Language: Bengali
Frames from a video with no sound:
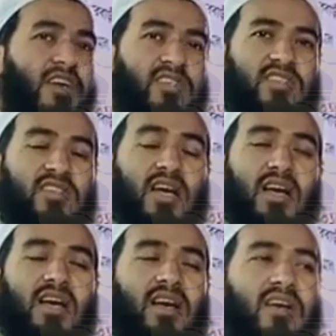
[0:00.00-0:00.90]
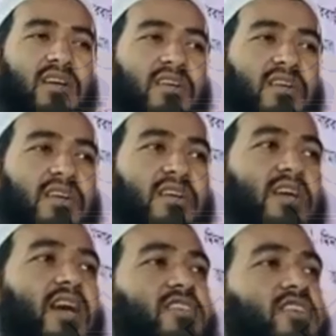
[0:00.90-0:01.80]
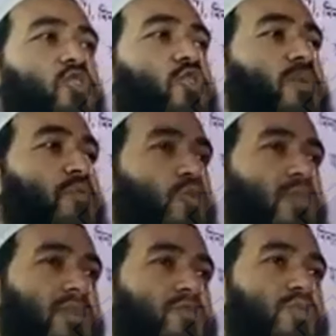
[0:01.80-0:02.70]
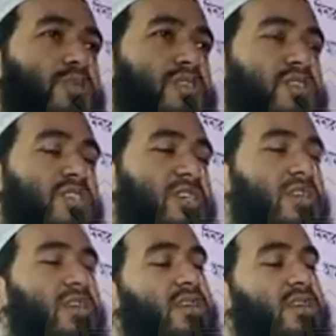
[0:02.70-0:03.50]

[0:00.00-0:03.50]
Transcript: আস্থা কাজে কর্মে প্রমাণ করবে যে সে